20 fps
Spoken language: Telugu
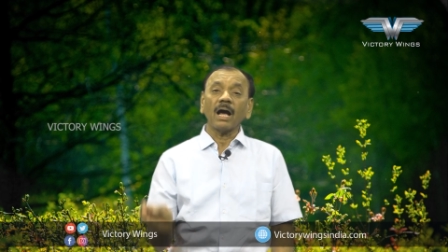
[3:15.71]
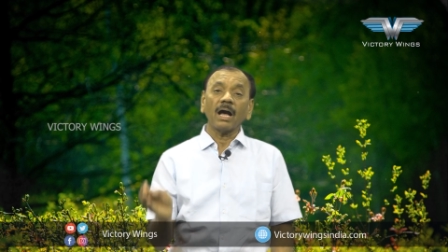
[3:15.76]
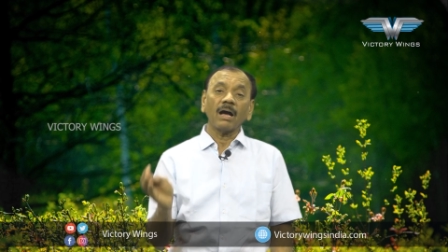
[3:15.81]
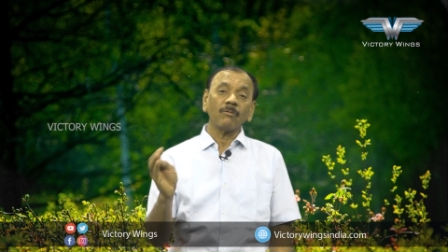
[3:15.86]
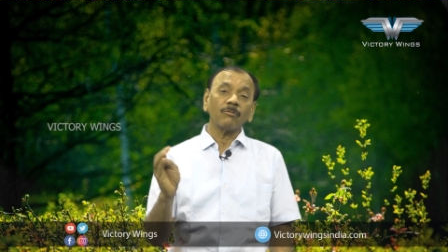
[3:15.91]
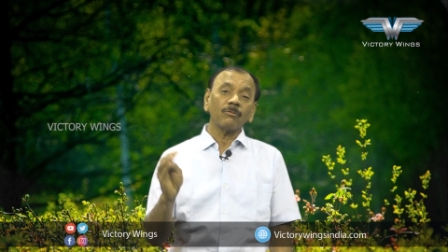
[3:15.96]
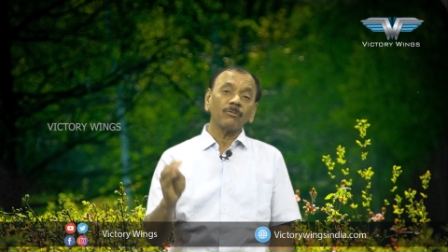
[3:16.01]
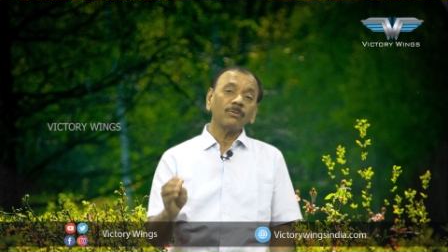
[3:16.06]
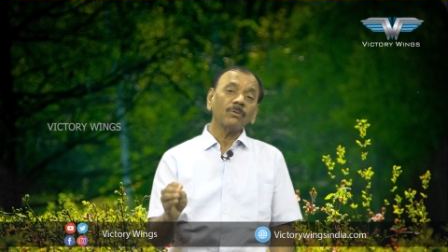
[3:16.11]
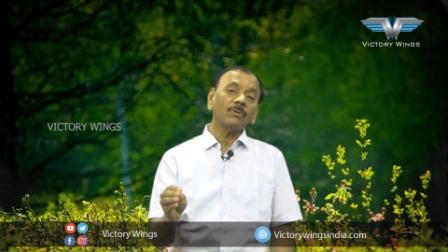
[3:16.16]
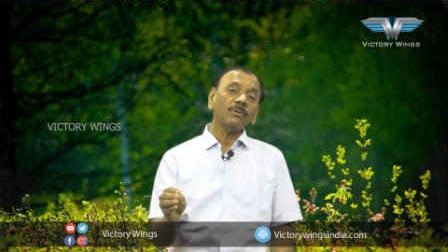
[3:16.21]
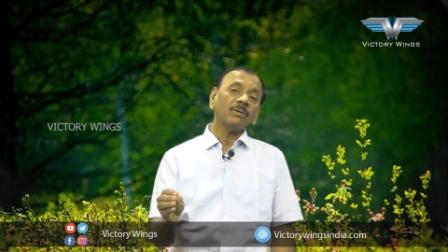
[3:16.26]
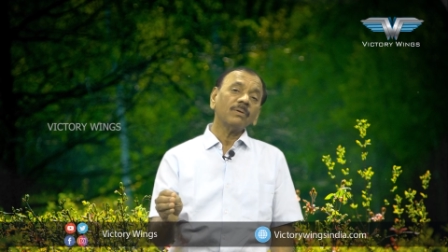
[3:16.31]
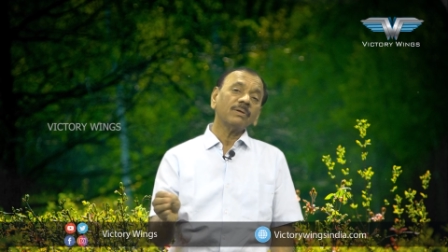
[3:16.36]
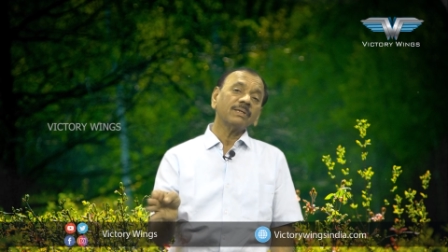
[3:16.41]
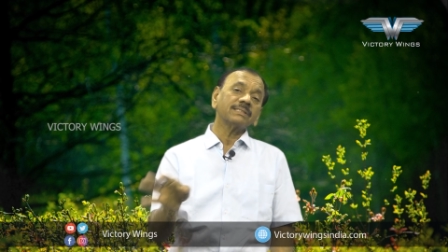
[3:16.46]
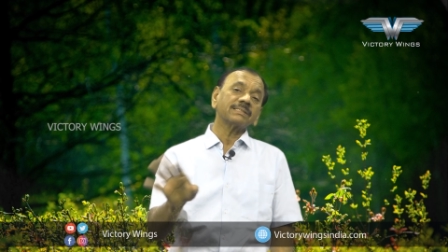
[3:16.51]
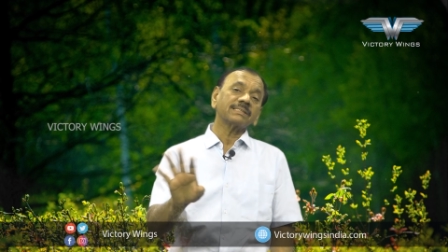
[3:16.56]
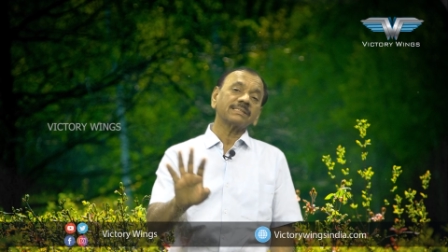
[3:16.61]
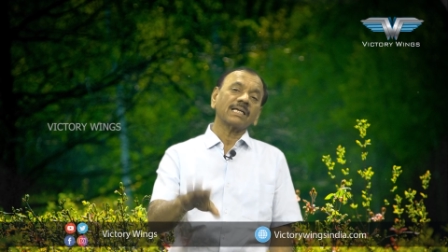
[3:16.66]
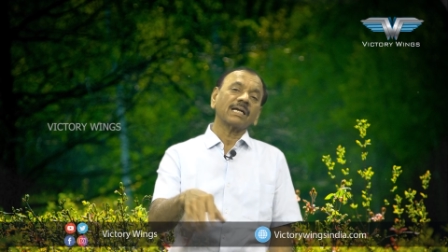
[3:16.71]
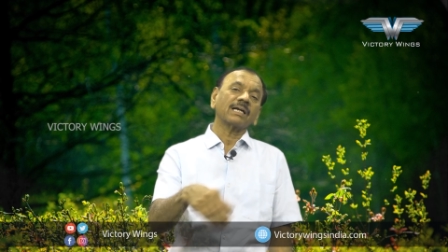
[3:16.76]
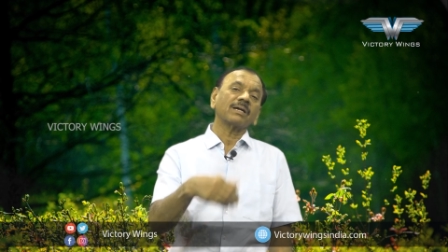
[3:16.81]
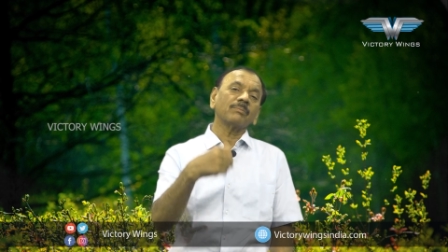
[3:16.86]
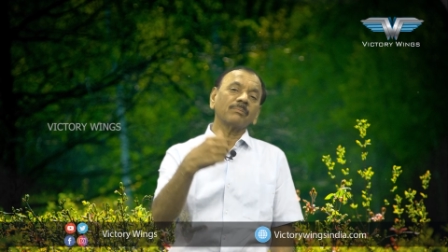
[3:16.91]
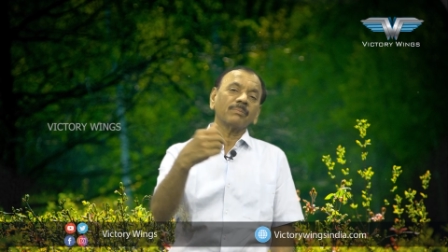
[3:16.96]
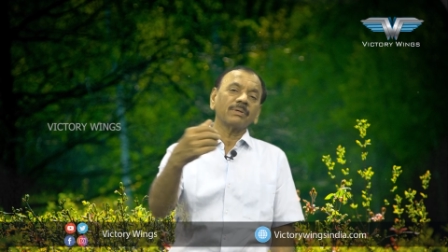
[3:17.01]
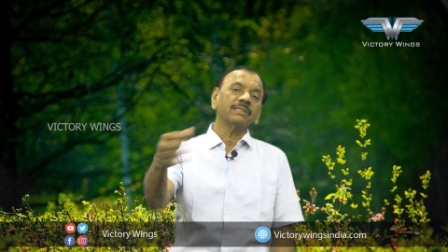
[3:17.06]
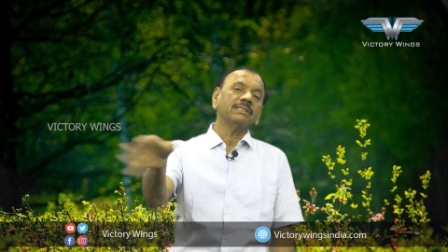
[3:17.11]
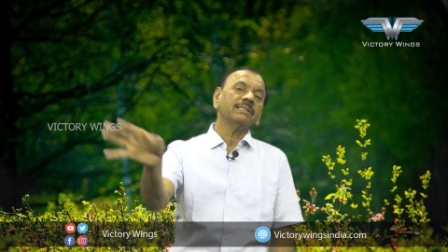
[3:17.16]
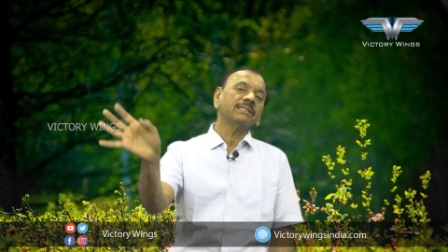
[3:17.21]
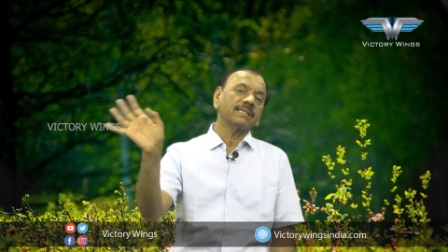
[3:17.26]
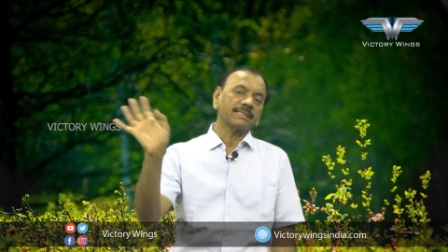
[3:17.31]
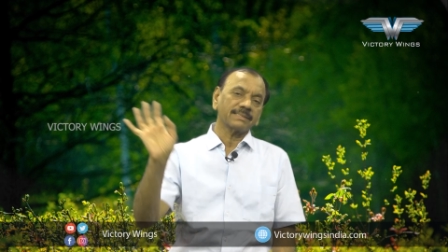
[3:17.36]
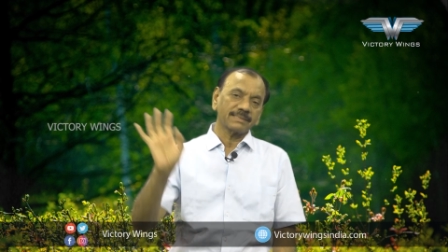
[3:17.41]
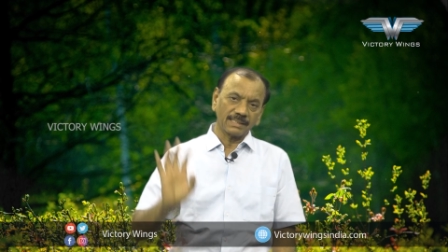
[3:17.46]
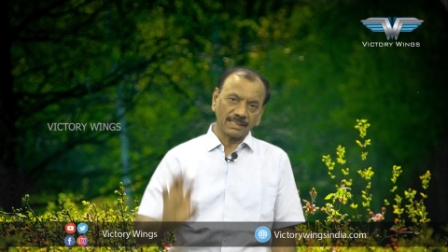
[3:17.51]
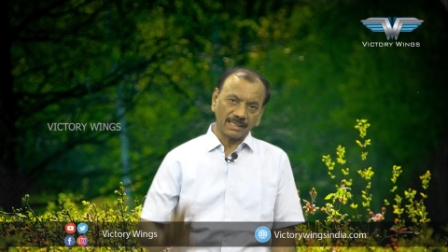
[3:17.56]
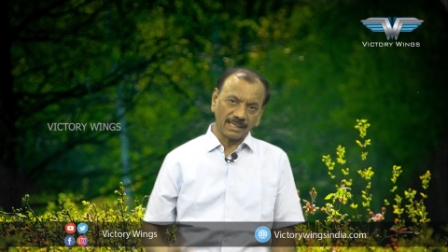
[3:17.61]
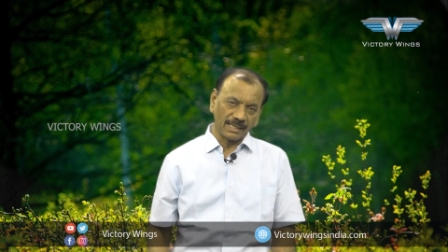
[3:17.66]
ఆ ఊర్లోని సగం మంది
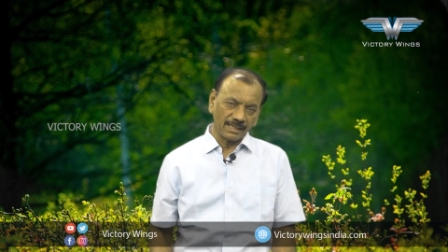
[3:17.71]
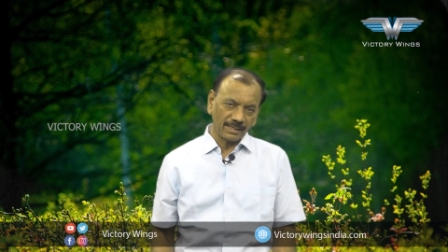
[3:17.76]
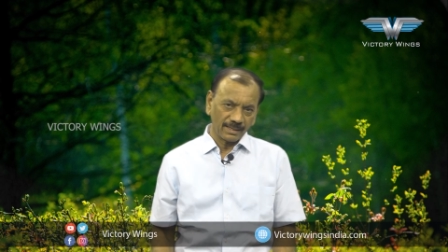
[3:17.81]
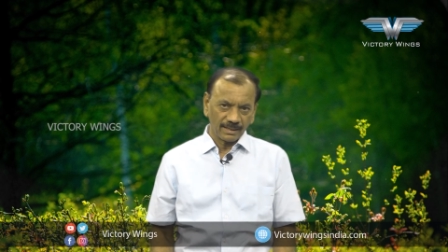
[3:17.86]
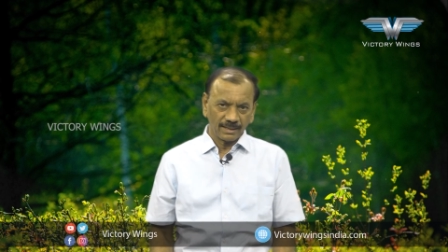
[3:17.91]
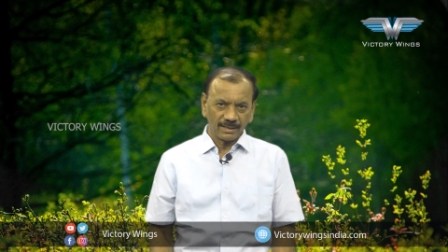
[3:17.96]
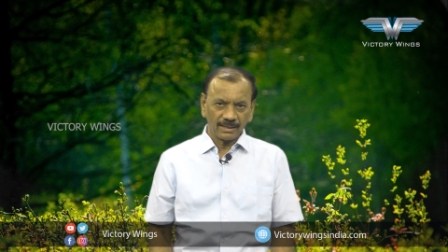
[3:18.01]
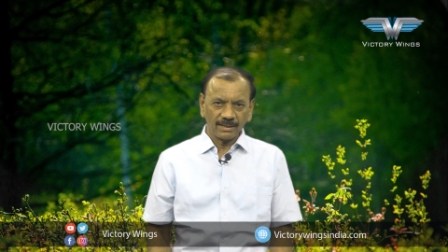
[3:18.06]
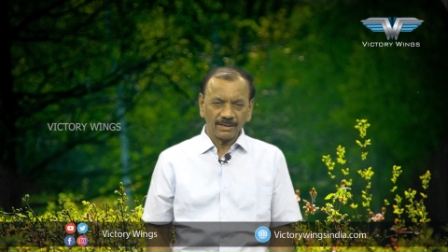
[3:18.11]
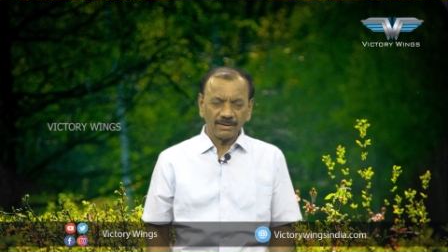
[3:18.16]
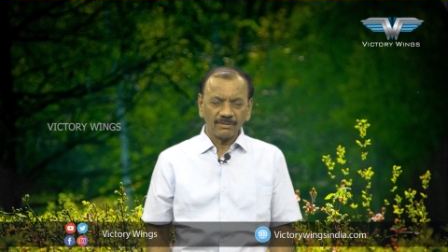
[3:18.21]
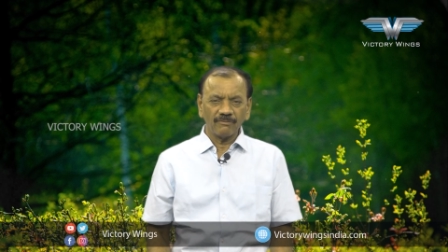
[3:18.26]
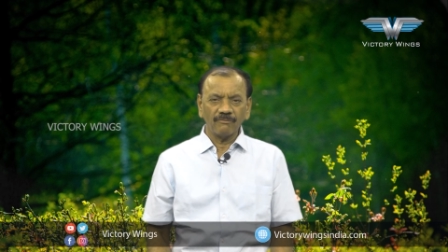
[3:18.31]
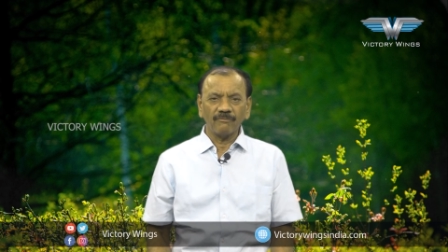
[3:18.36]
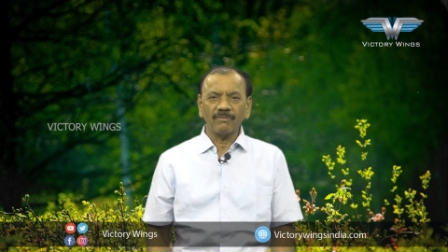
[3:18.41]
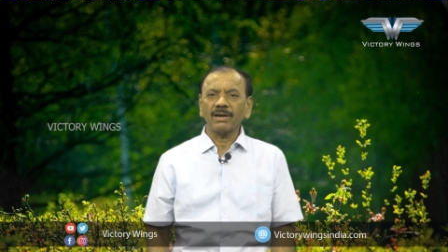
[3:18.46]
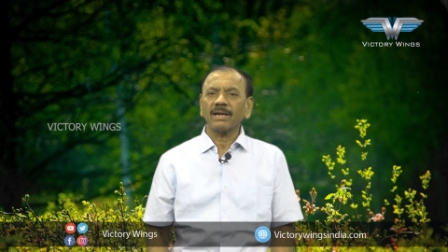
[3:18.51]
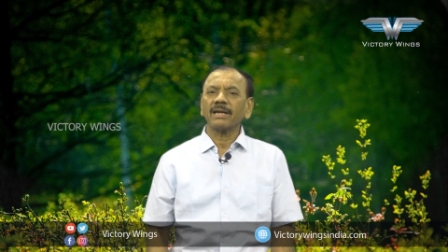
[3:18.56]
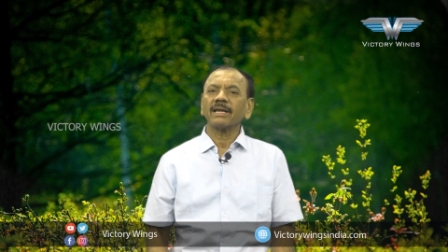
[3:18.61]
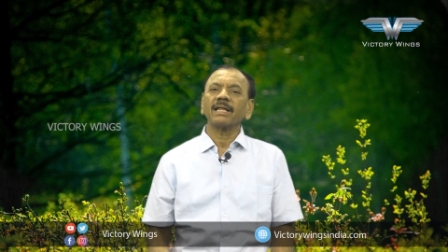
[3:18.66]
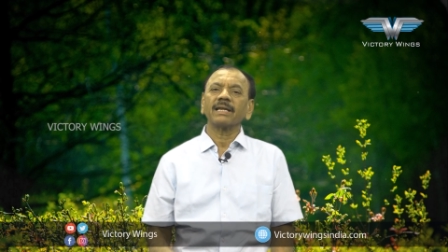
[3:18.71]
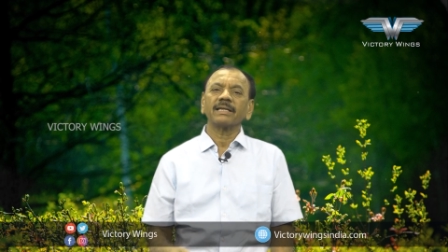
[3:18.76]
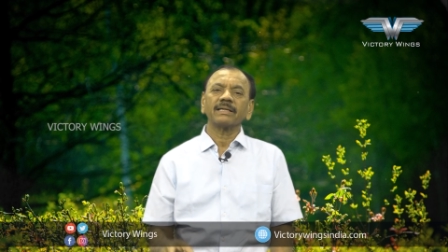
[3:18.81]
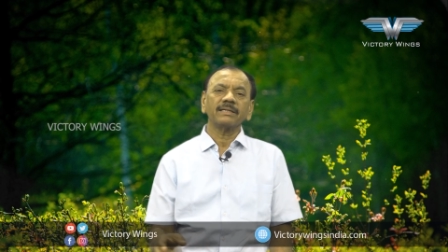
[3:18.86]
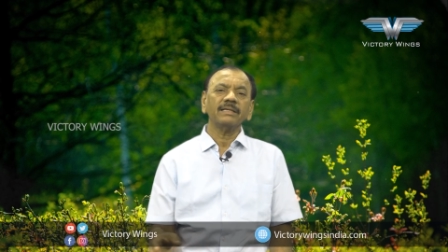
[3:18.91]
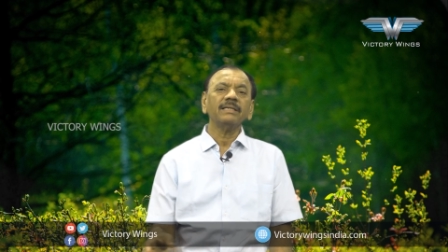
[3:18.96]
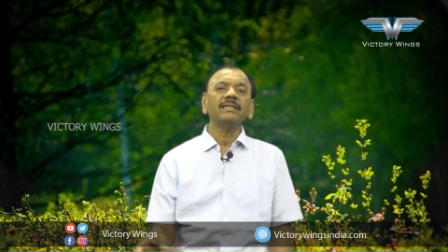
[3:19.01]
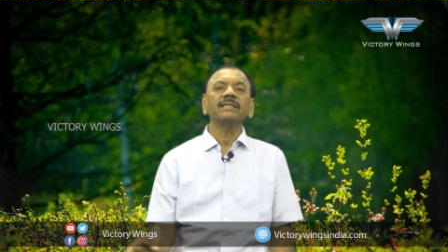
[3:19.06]
అసలు వెళ్ళడానికి